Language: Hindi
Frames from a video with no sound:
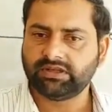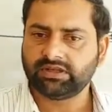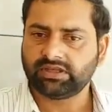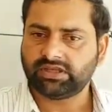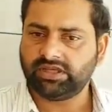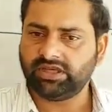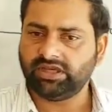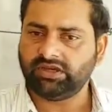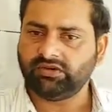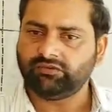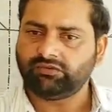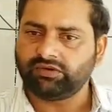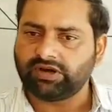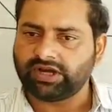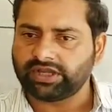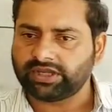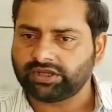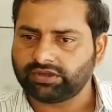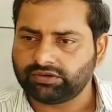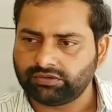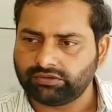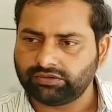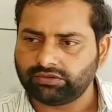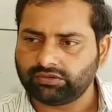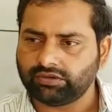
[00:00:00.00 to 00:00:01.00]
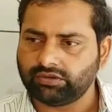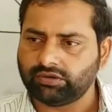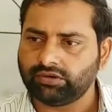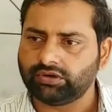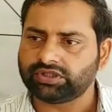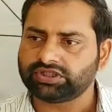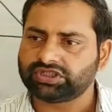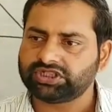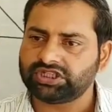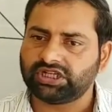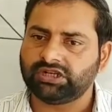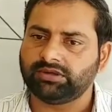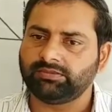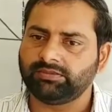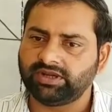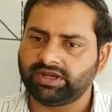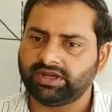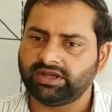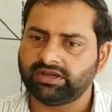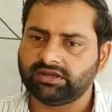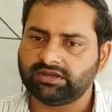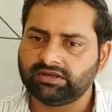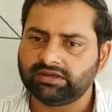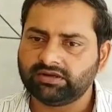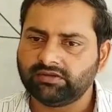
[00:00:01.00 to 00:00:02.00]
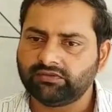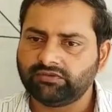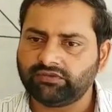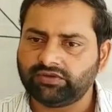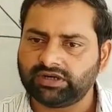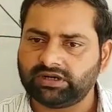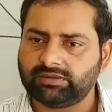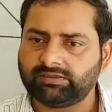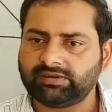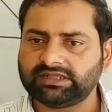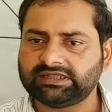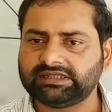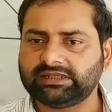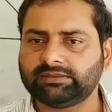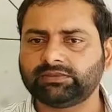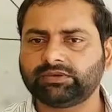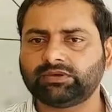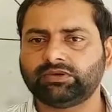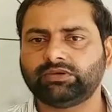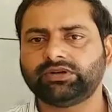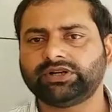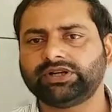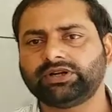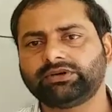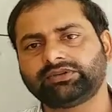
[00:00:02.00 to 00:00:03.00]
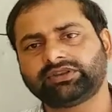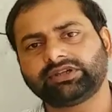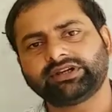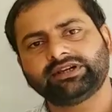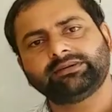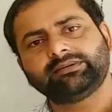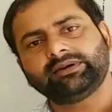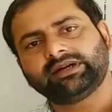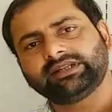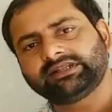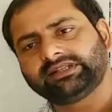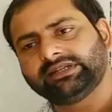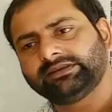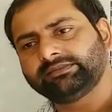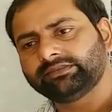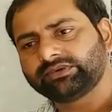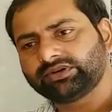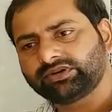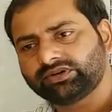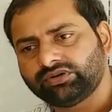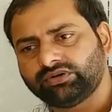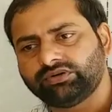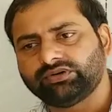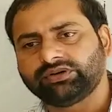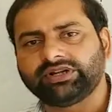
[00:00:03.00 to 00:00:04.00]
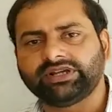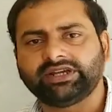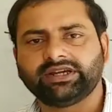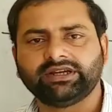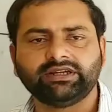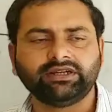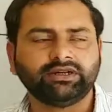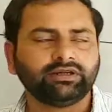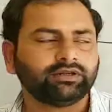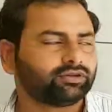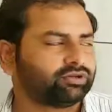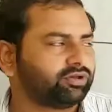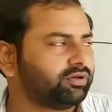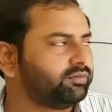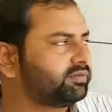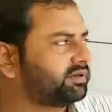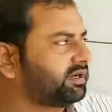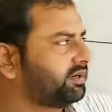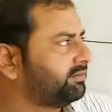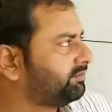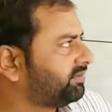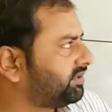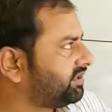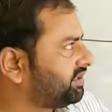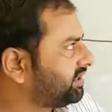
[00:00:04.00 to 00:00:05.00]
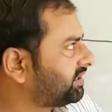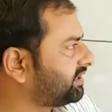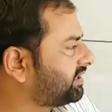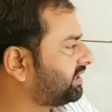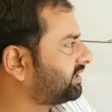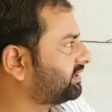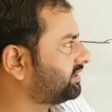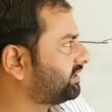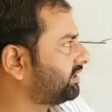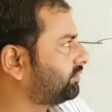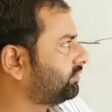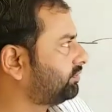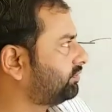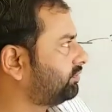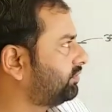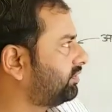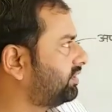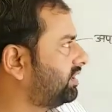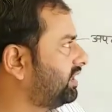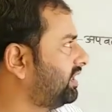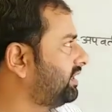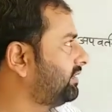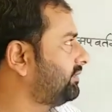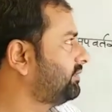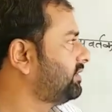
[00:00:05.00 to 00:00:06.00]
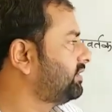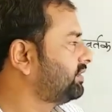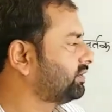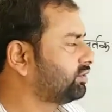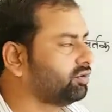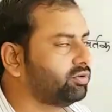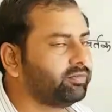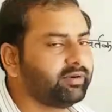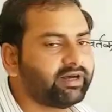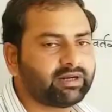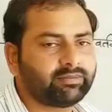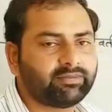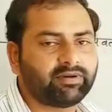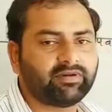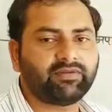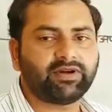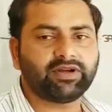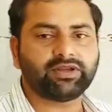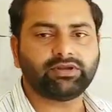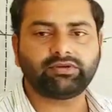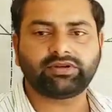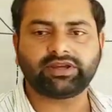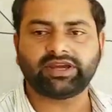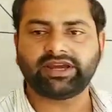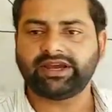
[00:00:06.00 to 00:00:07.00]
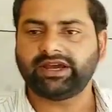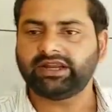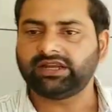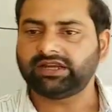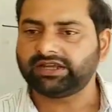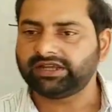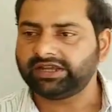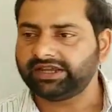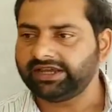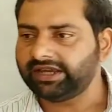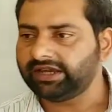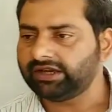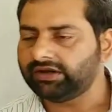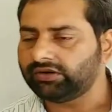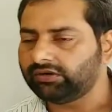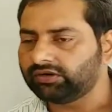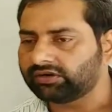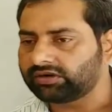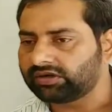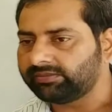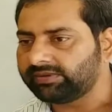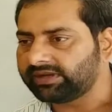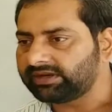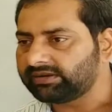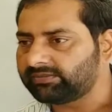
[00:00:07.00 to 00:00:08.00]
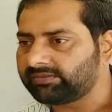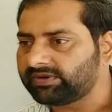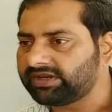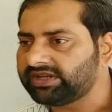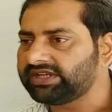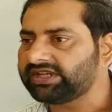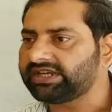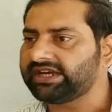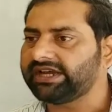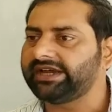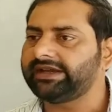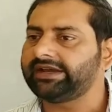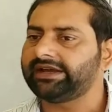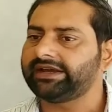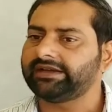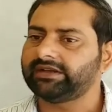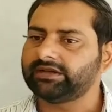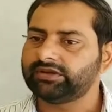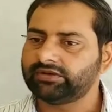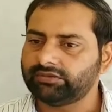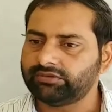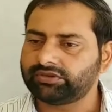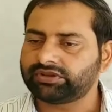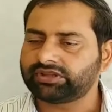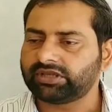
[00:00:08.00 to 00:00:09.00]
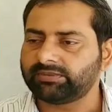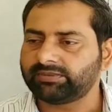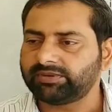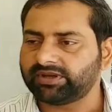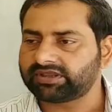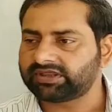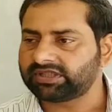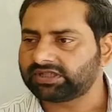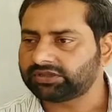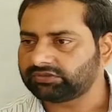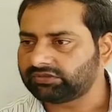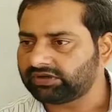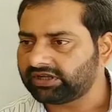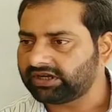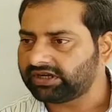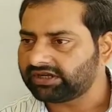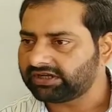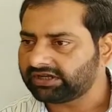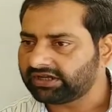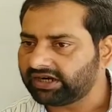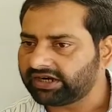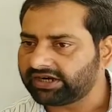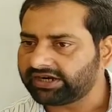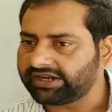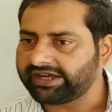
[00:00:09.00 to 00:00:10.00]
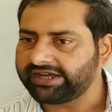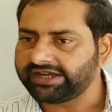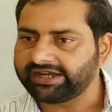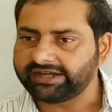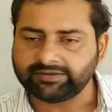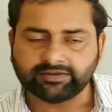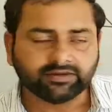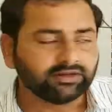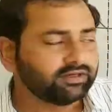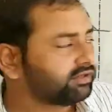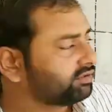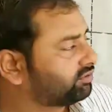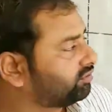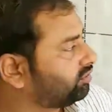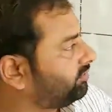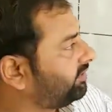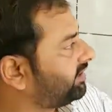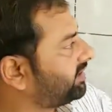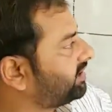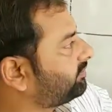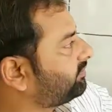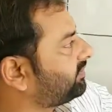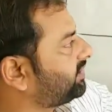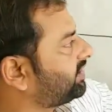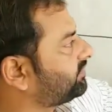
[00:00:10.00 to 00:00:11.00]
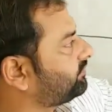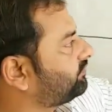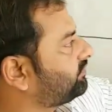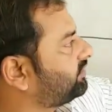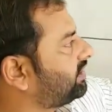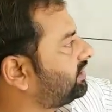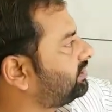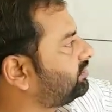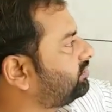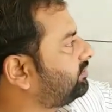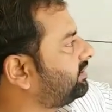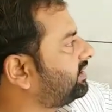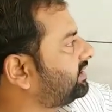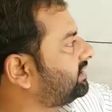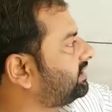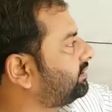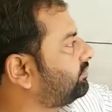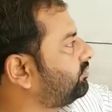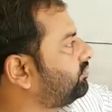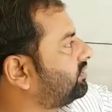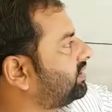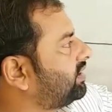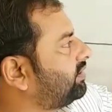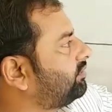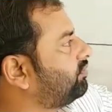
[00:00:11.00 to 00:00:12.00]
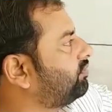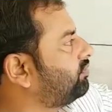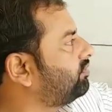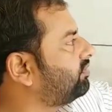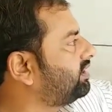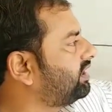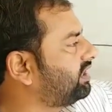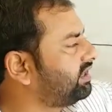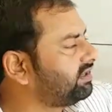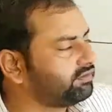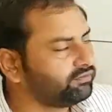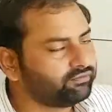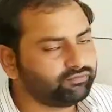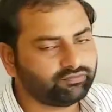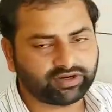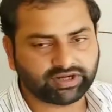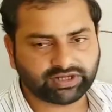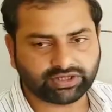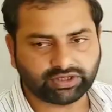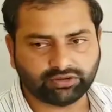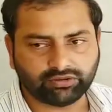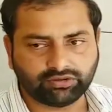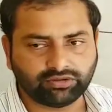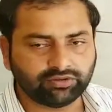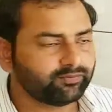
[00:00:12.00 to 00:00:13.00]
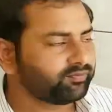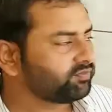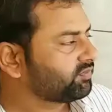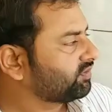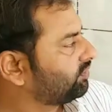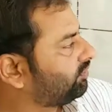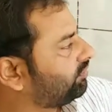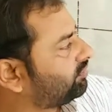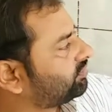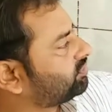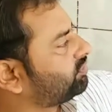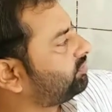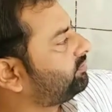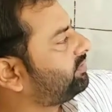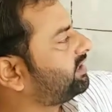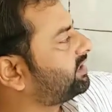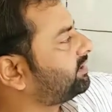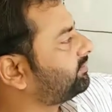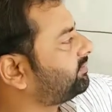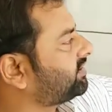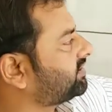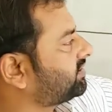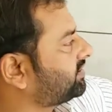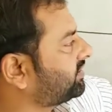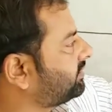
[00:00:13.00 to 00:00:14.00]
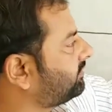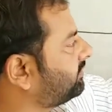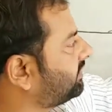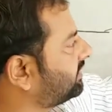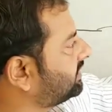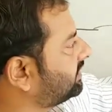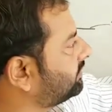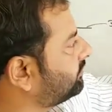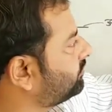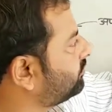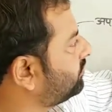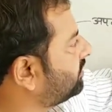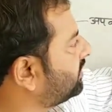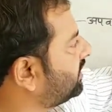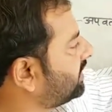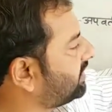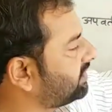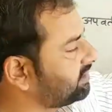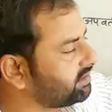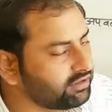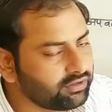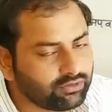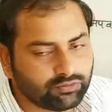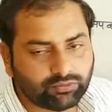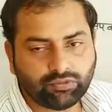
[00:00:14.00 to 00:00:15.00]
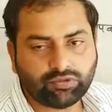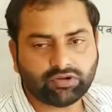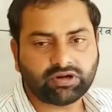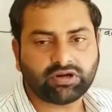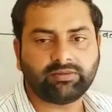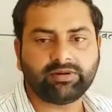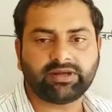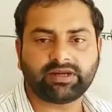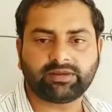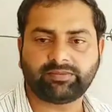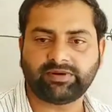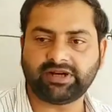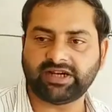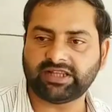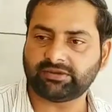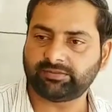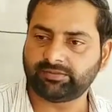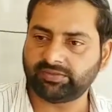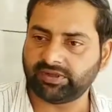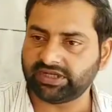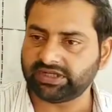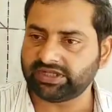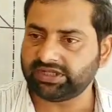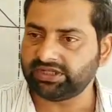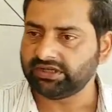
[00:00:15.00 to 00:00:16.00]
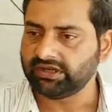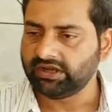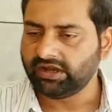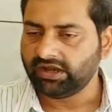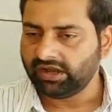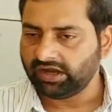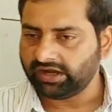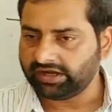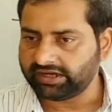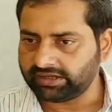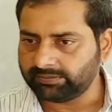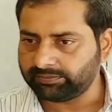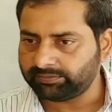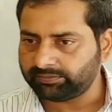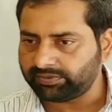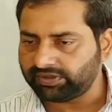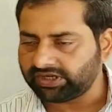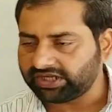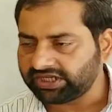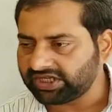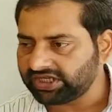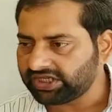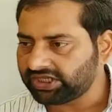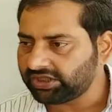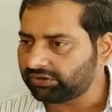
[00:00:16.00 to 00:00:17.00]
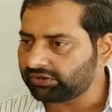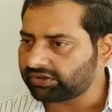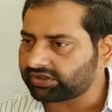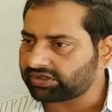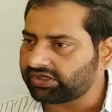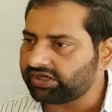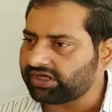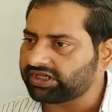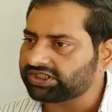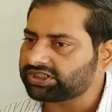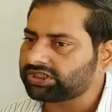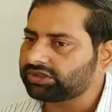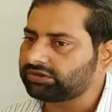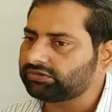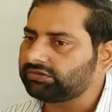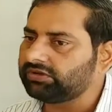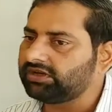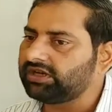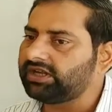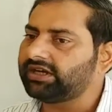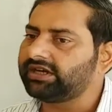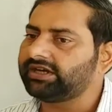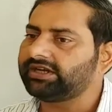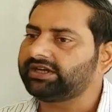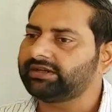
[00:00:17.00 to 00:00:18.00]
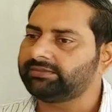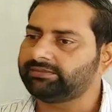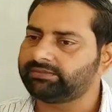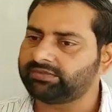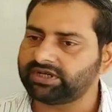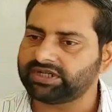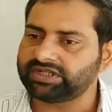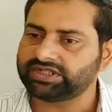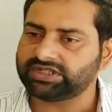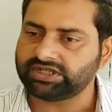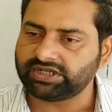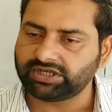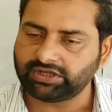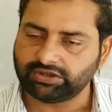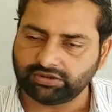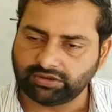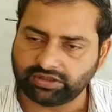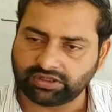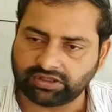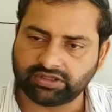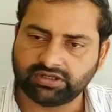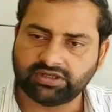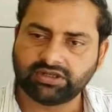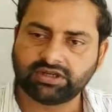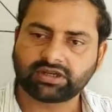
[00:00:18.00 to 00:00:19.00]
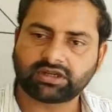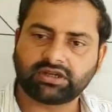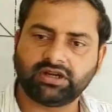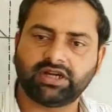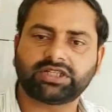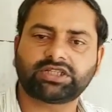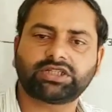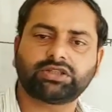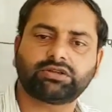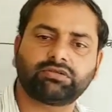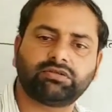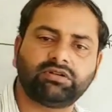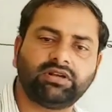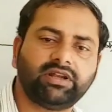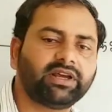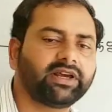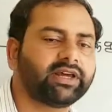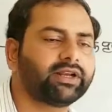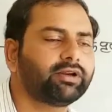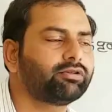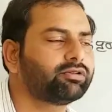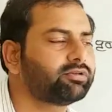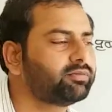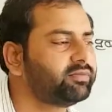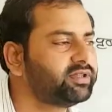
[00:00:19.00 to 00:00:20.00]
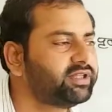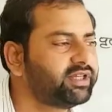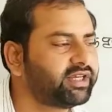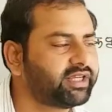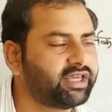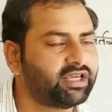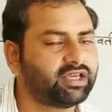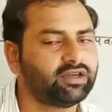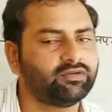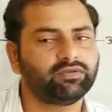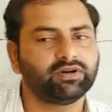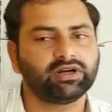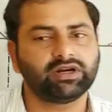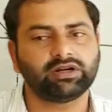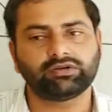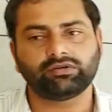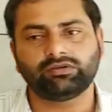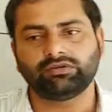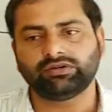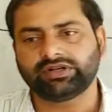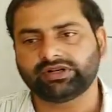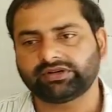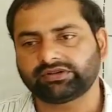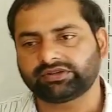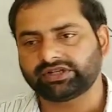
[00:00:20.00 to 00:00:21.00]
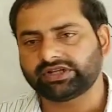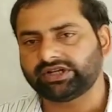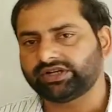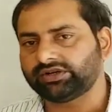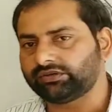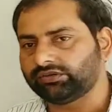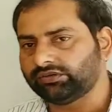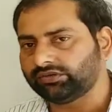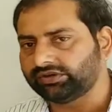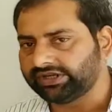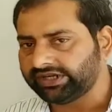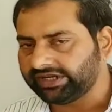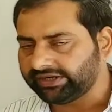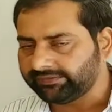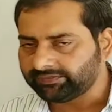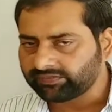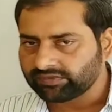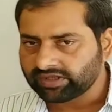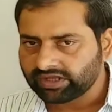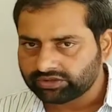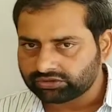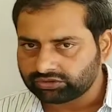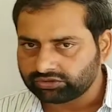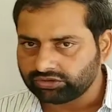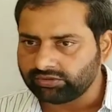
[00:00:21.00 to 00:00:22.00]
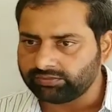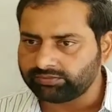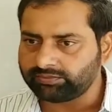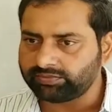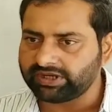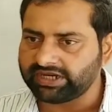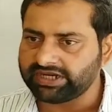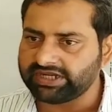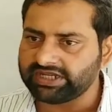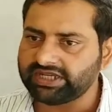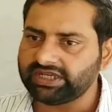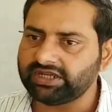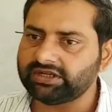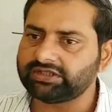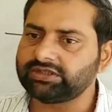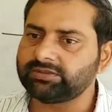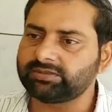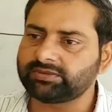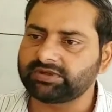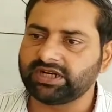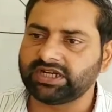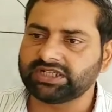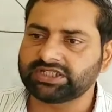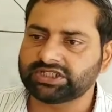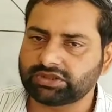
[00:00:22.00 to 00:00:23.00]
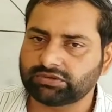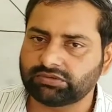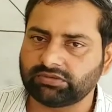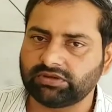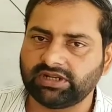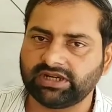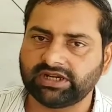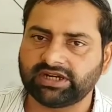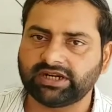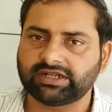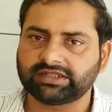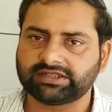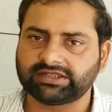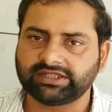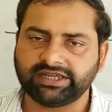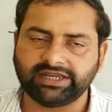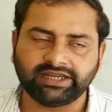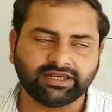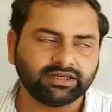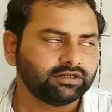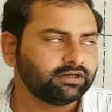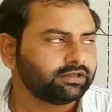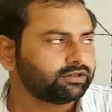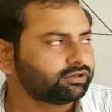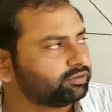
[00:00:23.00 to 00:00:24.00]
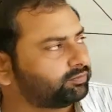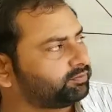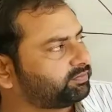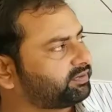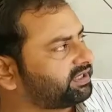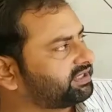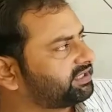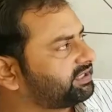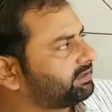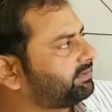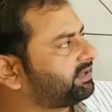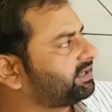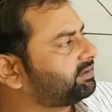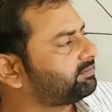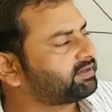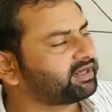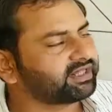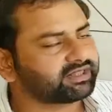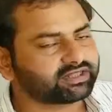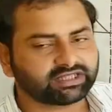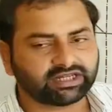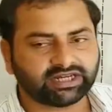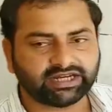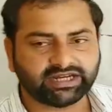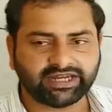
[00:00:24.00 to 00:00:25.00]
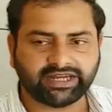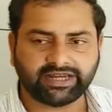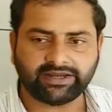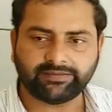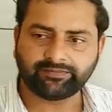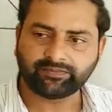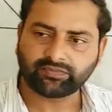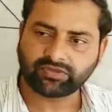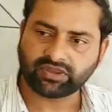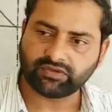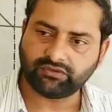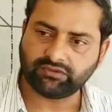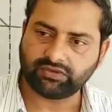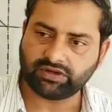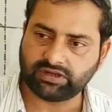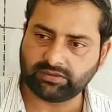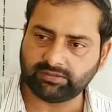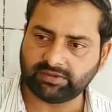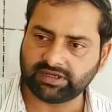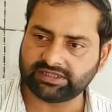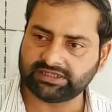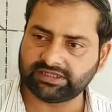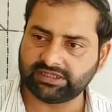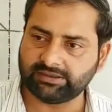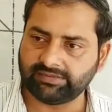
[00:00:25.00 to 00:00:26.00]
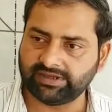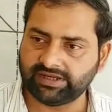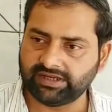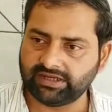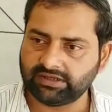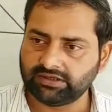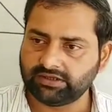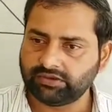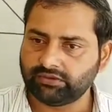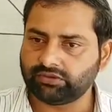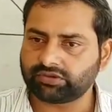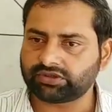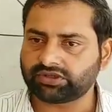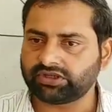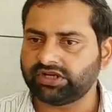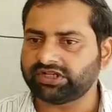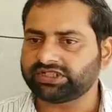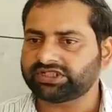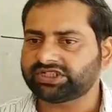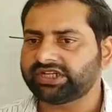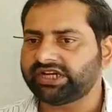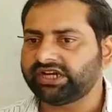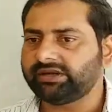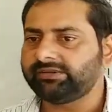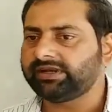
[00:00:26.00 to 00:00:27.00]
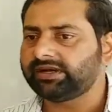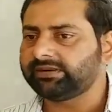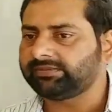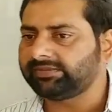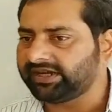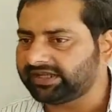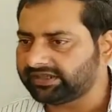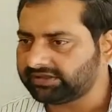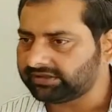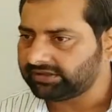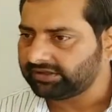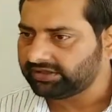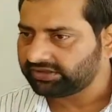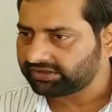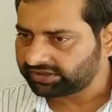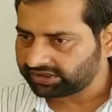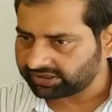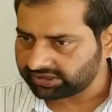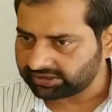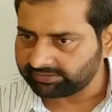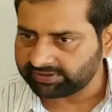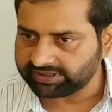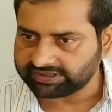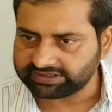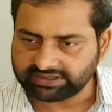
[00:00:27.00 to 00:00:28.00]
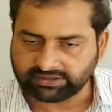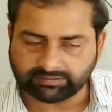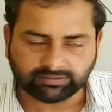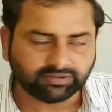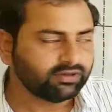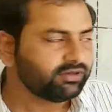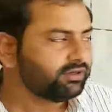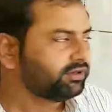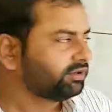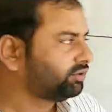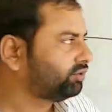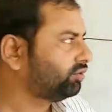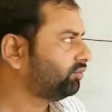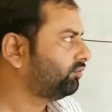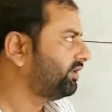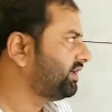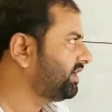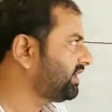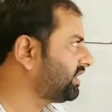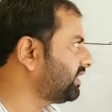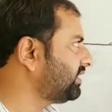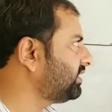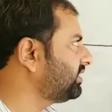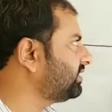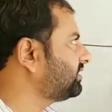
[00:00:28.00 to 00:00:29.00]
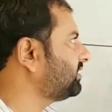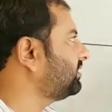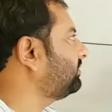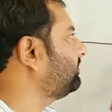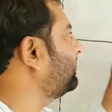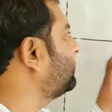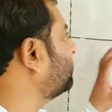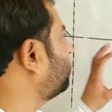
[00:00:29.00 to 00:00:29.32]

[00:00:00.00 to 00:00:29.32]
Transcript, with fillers: कि वायु और जल में विरल माध्यम कौन है और सघन माध्यम कौन है तो हम कंपेरिजन करते हैं दोनों का तो हमारे पास वायु क्या है हल्की है और हमारे पास पानी क्या है उसके अपेक्षा थोड़ा गाढ़ा है तो हमारे पास विरल जो माध्यम होगा वो होगा वायु और जो हमारे पास अगर माध्यम होगा वो होगा हमारे पास पानी अगर हम पानी की और कांच की तुलना करें पानी की और कांच की तुलना करें उसमें देखें कि विरल कौन है सघन कौन है तो हम पानी की और जब कांच की तुलना करते हैं तो पानी हमारे पास क्या है विरल माध्यम है और कांच क्या है हमारे पास सघन माध्यम तो वही कंडीशन हमारे